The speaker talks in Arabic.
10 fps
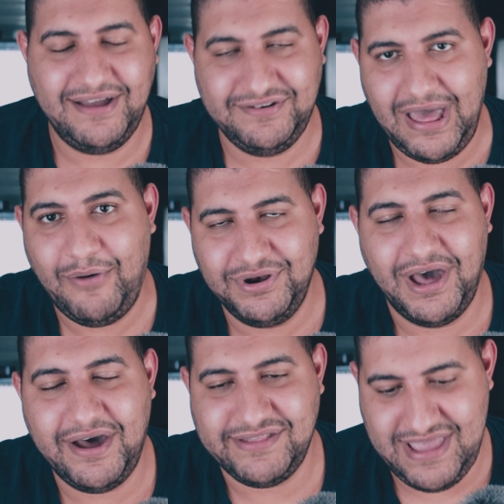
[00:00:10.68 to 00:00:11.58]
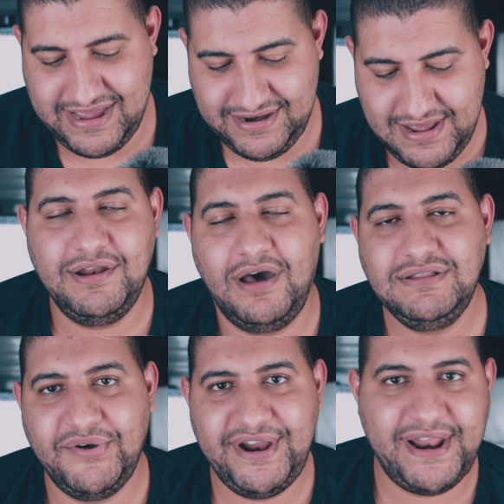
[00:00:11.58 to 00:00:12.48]
او النهارده يعني
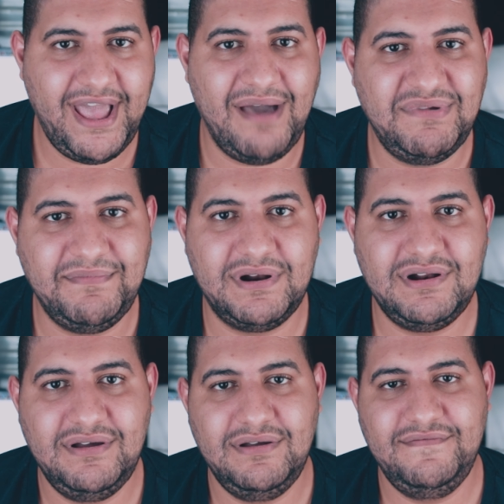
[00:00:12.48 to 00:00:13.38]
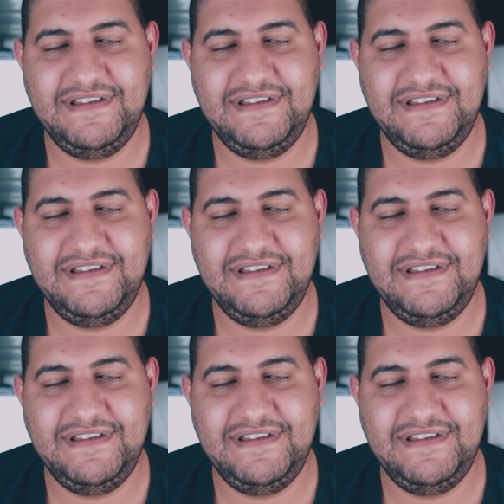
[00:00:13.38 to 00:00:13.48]
النهارده وانا راجع من بره